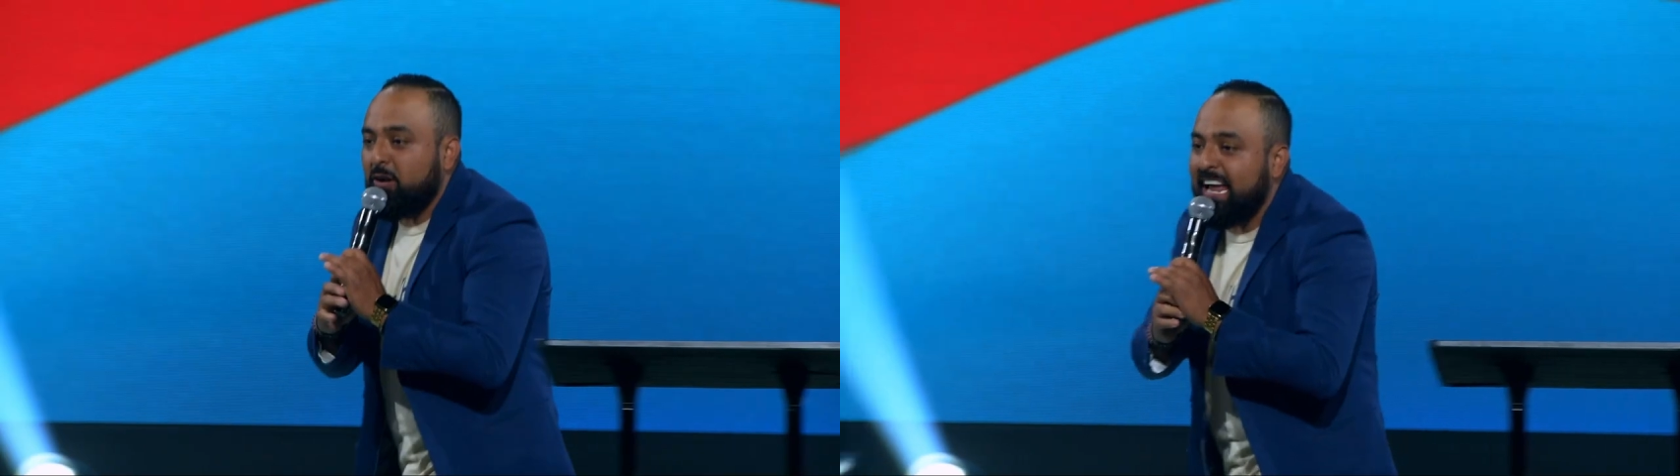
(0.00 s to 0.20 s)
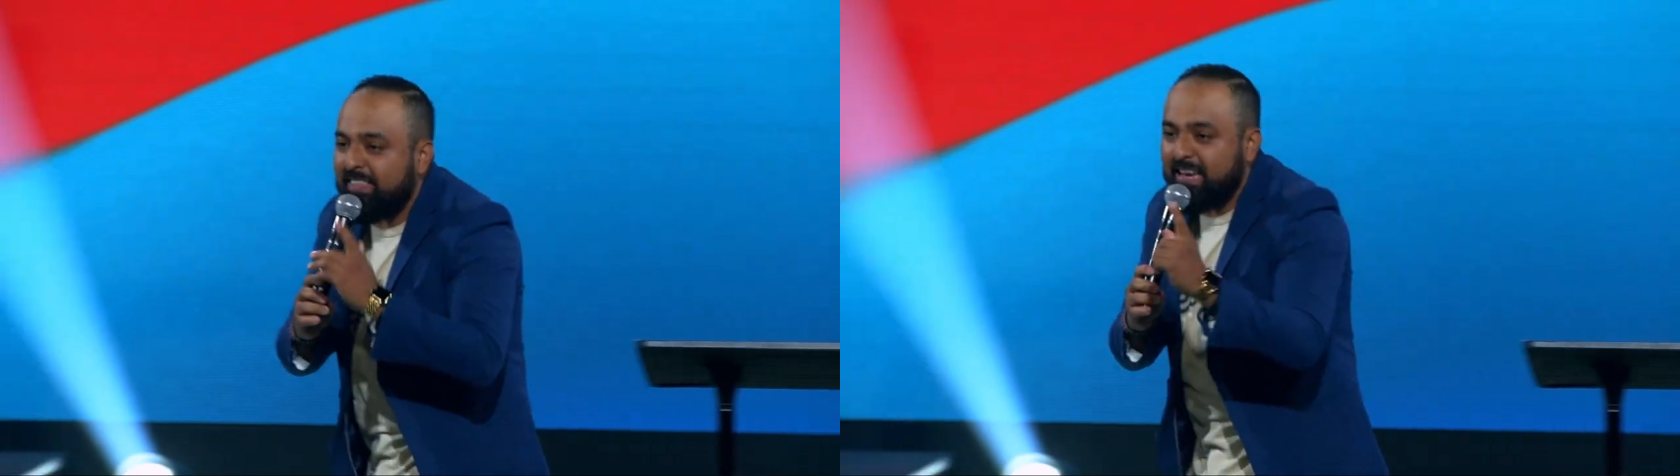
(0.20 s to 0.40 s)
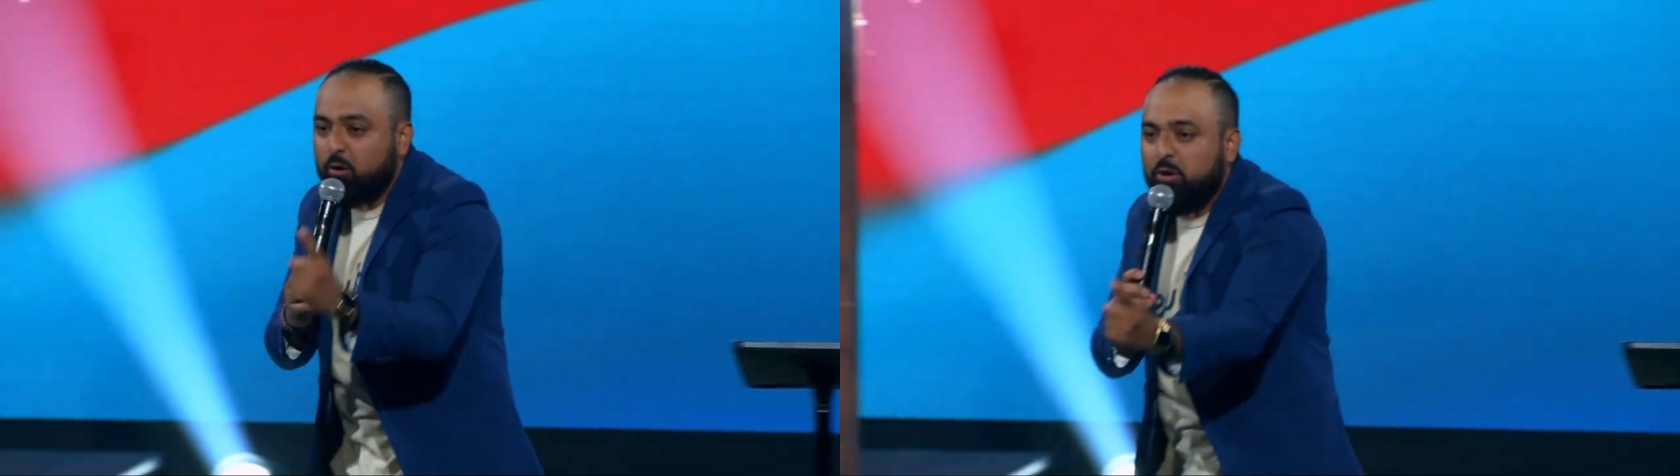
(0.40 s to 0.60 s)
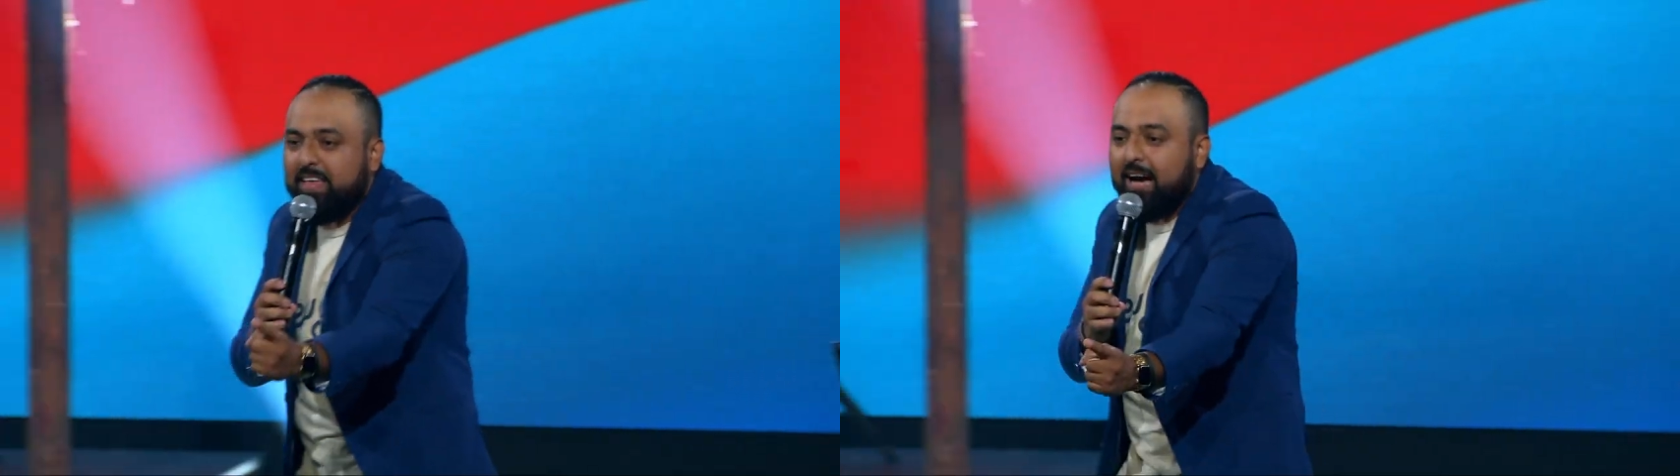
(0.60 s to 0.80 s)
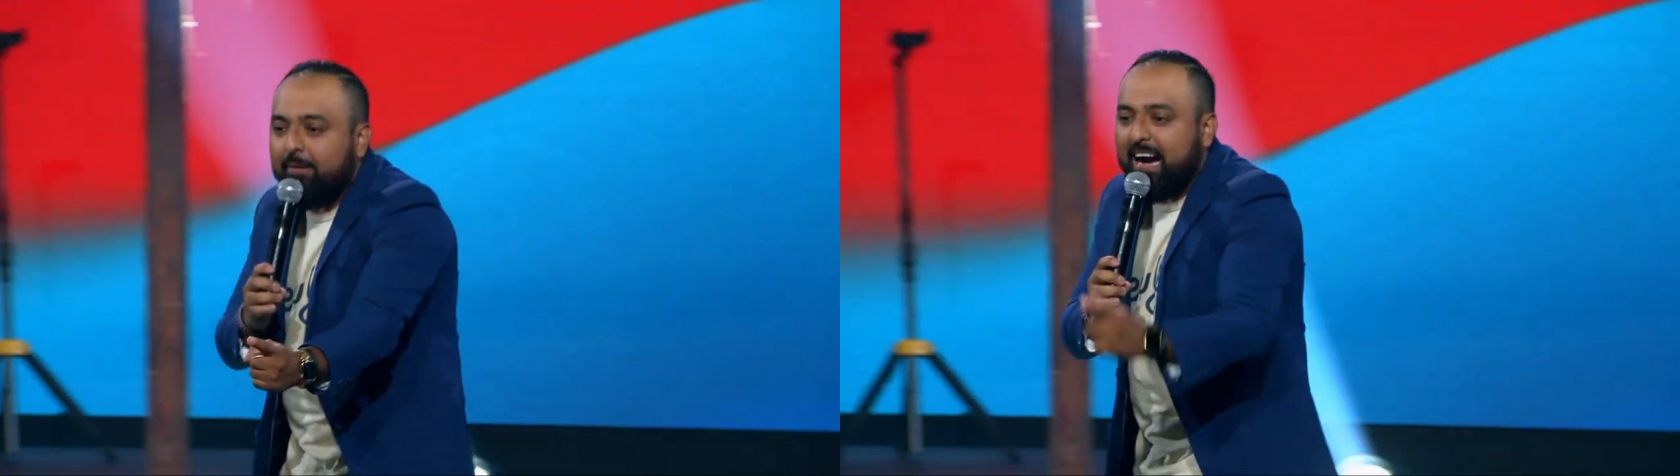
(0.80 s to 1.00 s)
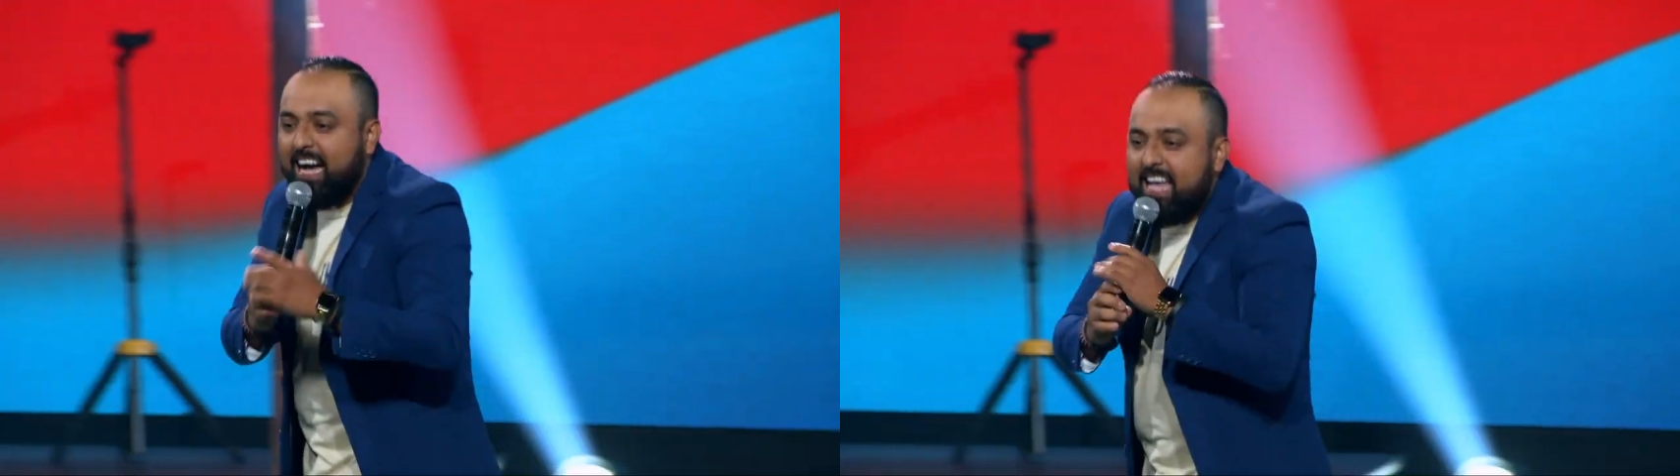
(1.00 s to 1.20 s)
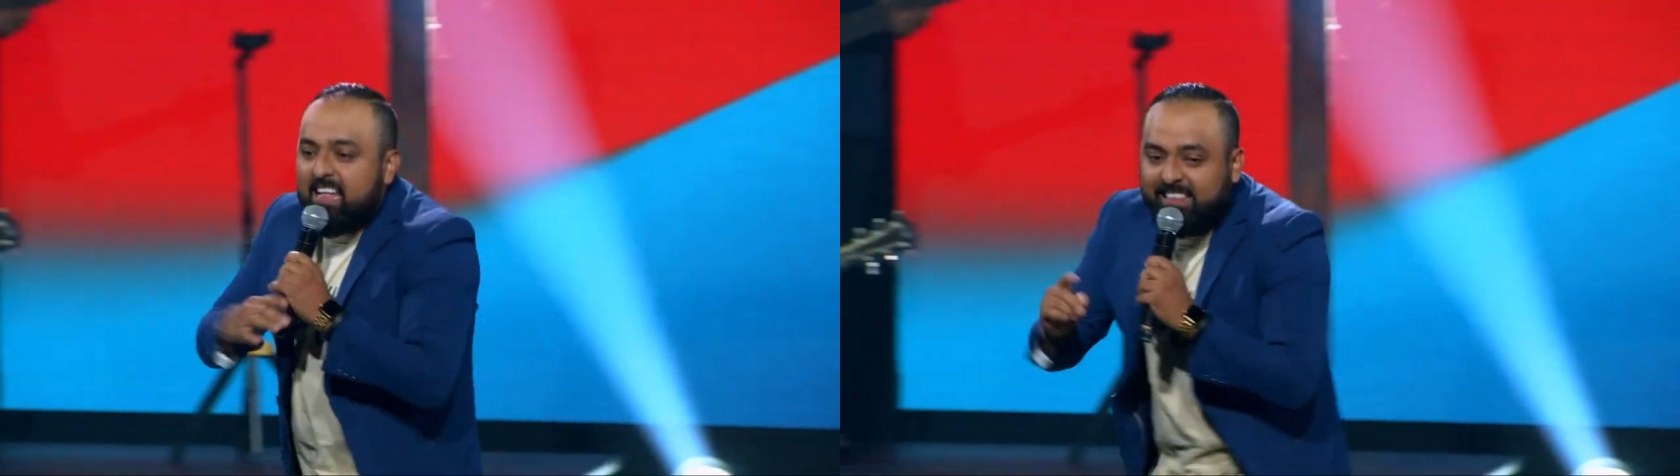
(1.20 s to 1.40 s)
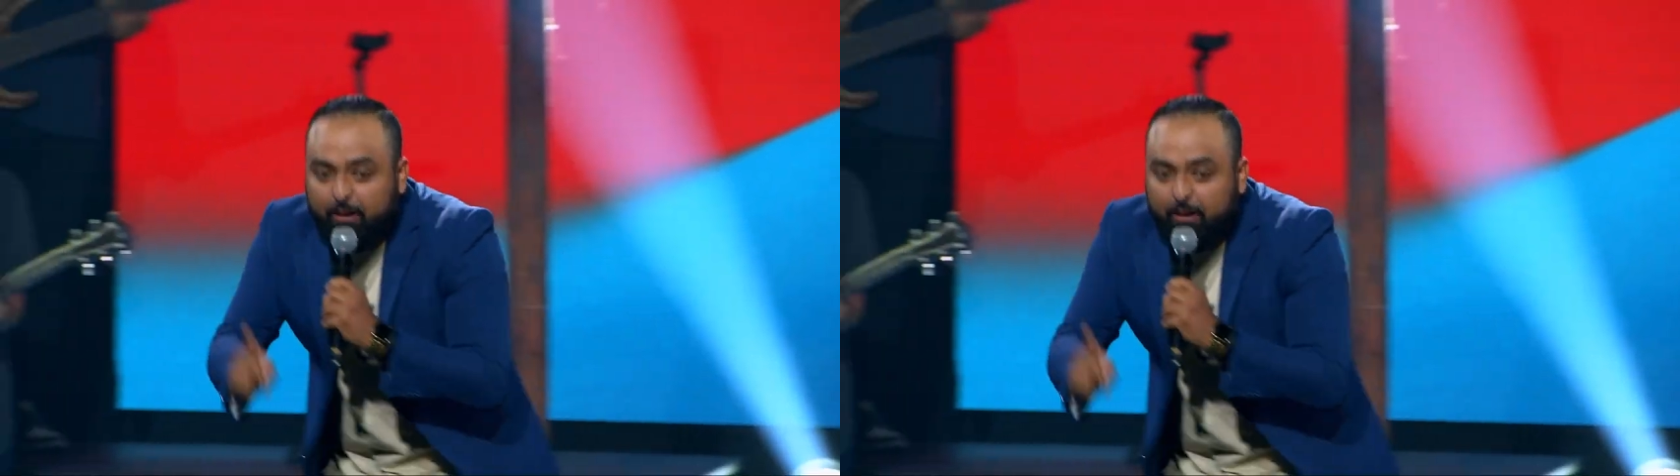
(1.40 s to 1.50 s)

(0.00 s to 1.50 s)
nadie cuidaba, de